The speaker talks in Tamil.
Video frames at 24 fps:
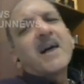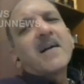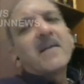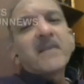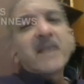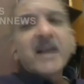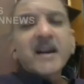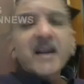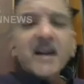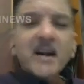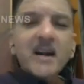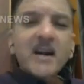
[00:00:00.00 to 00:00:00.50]

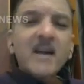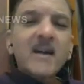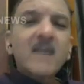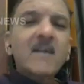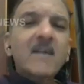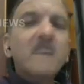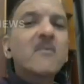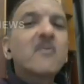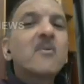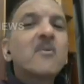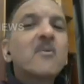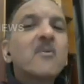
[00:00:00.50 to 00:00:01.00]
அவர்கள்
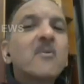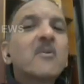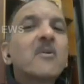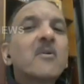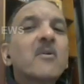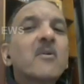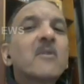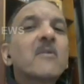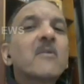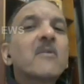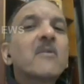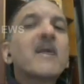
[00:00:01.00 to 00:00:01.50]

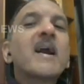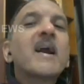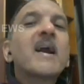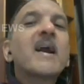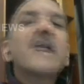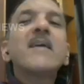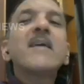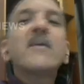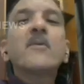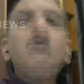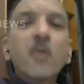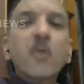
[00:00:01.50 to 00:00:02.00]
ஒருவேளை
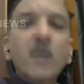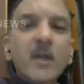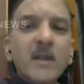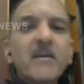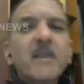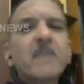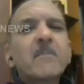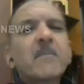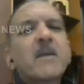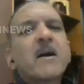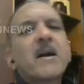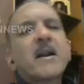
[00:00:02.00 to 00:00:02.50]
ஒரு
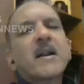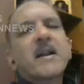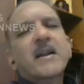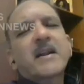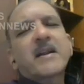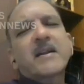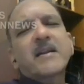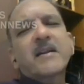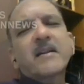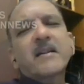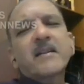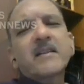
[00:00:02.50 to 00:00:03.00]
போட்டி
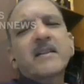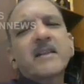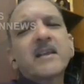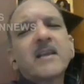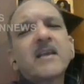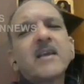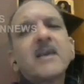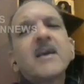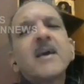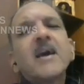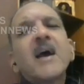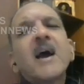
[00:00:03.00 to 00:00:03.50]
வேட்பாளரை
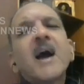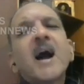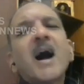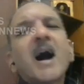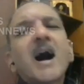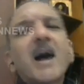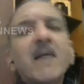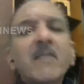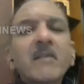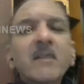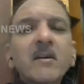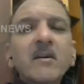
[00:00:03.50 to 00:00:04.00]
நிறுத்தி
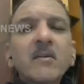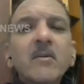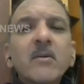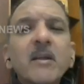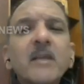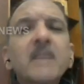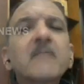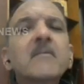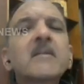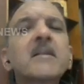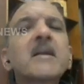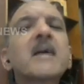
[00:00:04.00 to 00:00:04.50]
அவருக்கு
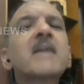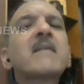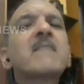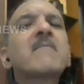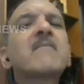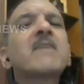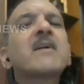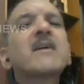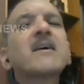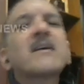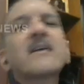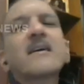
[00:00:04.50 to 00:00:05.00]
ஒரு
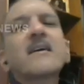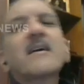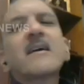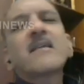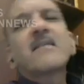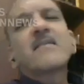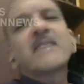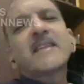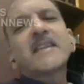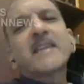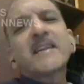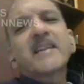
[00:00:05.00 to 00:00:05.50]
இருபதாயிரம்
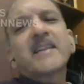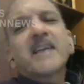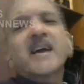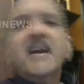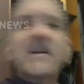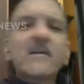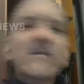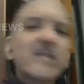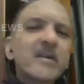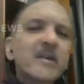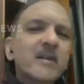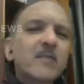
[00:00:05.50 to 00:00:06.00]
வாக்குகள்
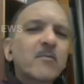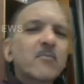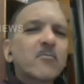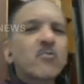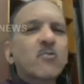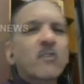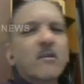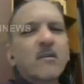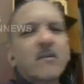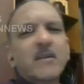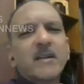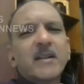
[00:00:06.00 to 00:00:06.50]
வந்திருந்தால் அவர்கள்
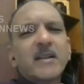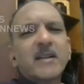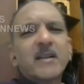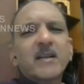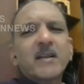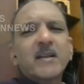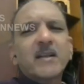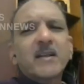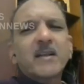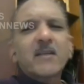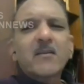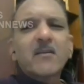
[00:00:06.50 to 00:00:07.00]

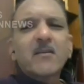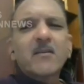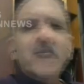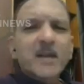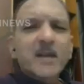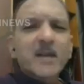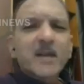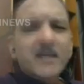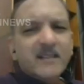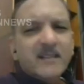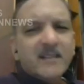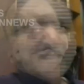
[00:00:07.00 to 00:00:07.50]
சொல்வதில் ஒரு
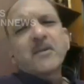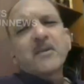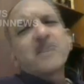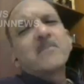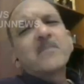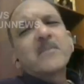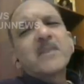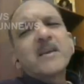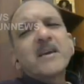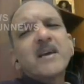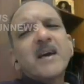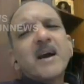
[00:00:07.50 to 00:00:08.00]
அர்த்தம் இருக்கும்
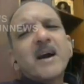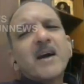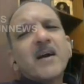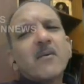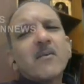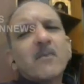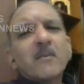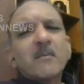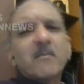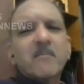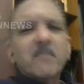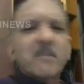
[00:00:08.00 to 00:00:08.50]

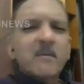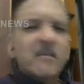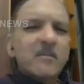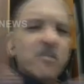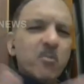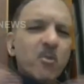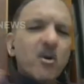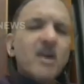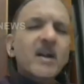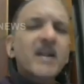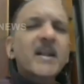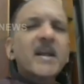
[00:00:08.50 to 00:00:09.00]

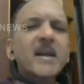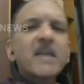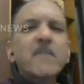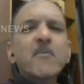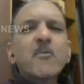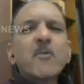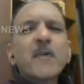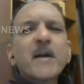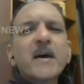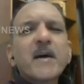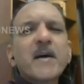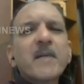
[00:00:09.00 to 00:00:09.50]
போட்டியே
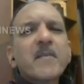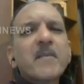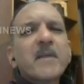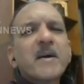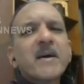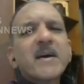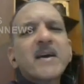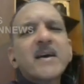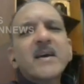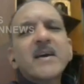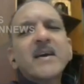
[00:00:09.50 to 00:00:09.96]
போடாம